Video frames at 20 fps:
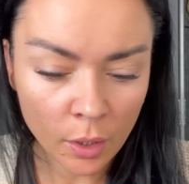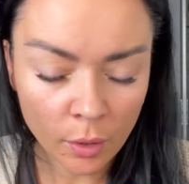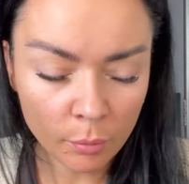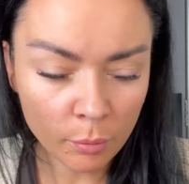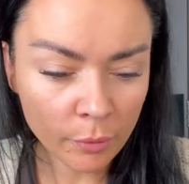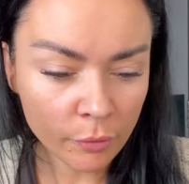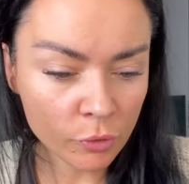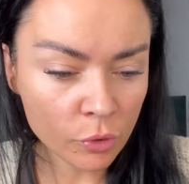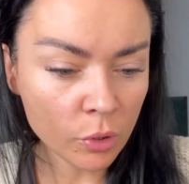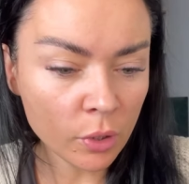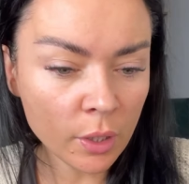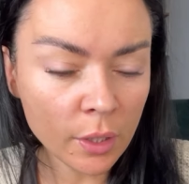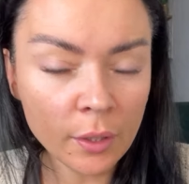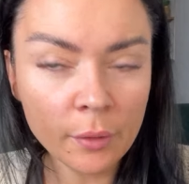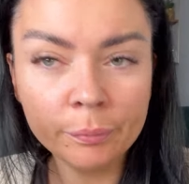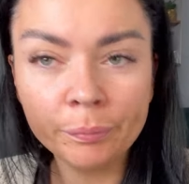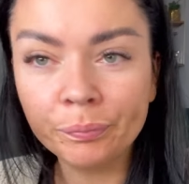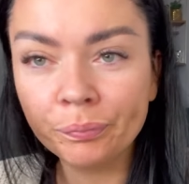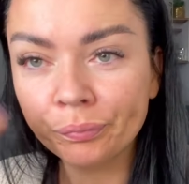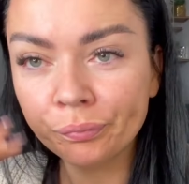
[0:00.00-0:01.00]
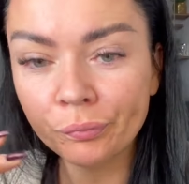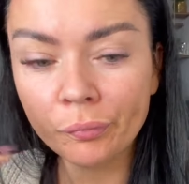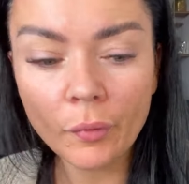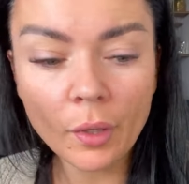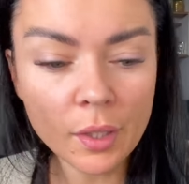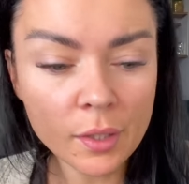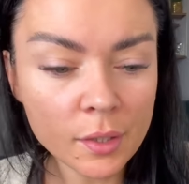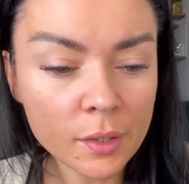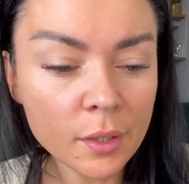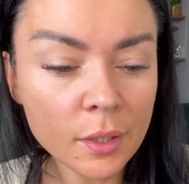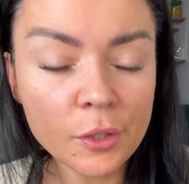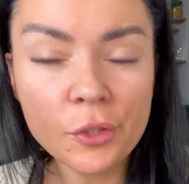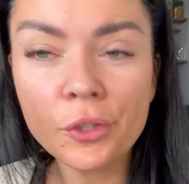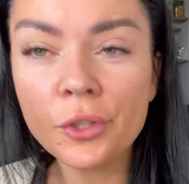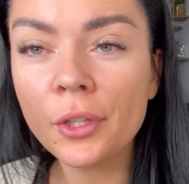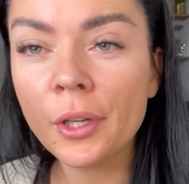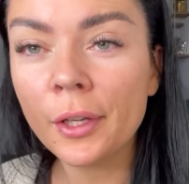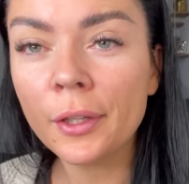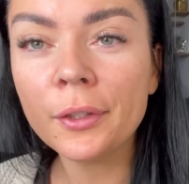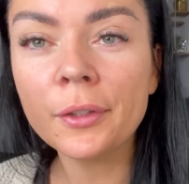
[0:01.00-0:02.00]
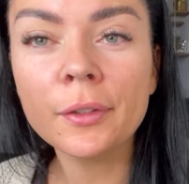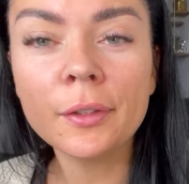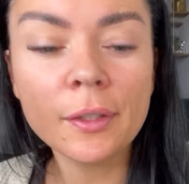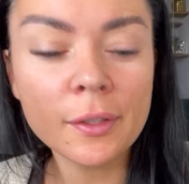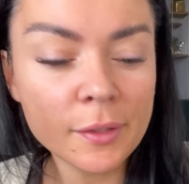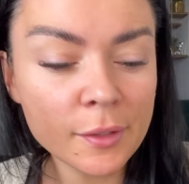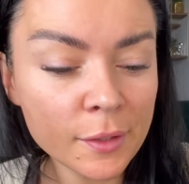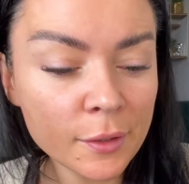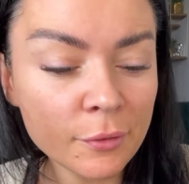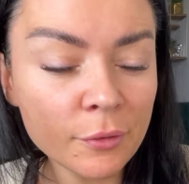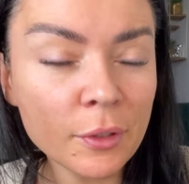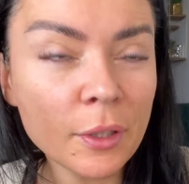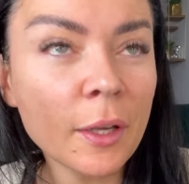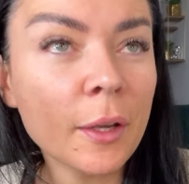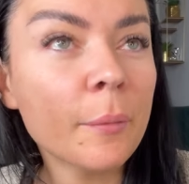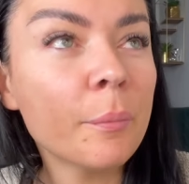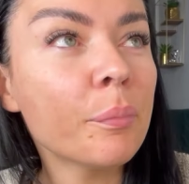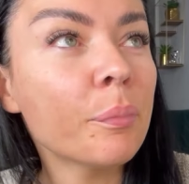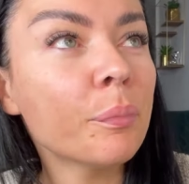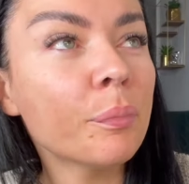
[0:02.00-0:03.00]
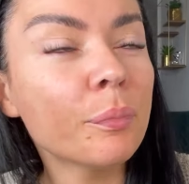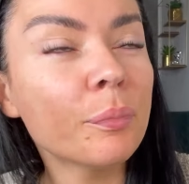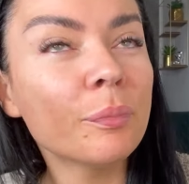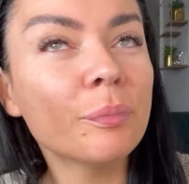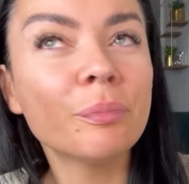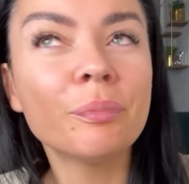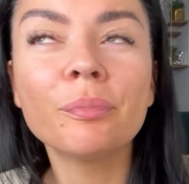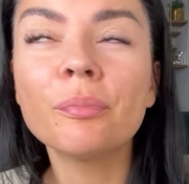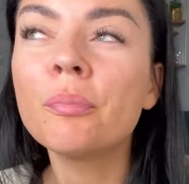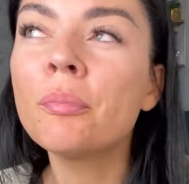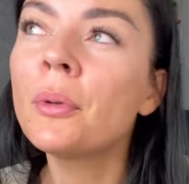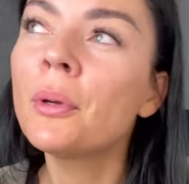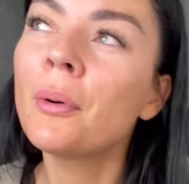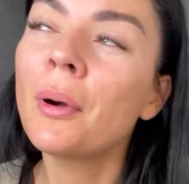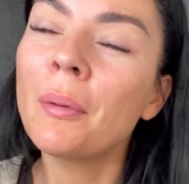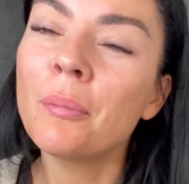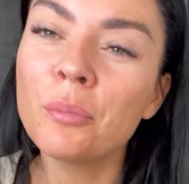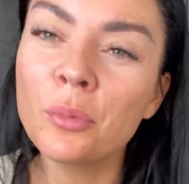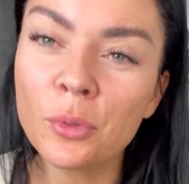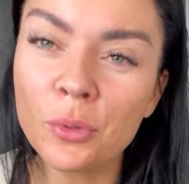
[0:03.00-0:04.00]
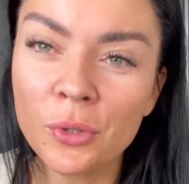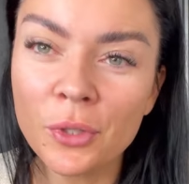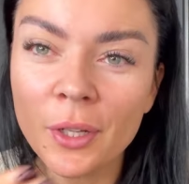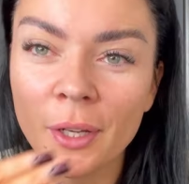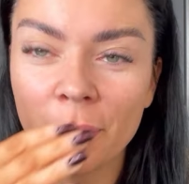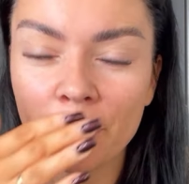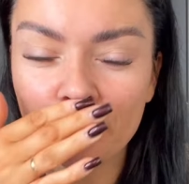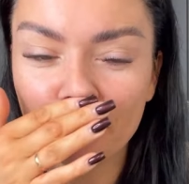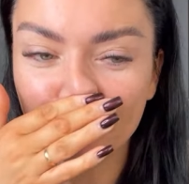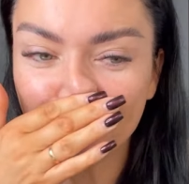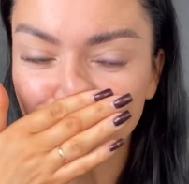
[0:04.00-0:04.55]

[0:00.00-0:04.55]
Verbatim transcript: bo wczoraj strasznie intensywnie mm, myłam buzię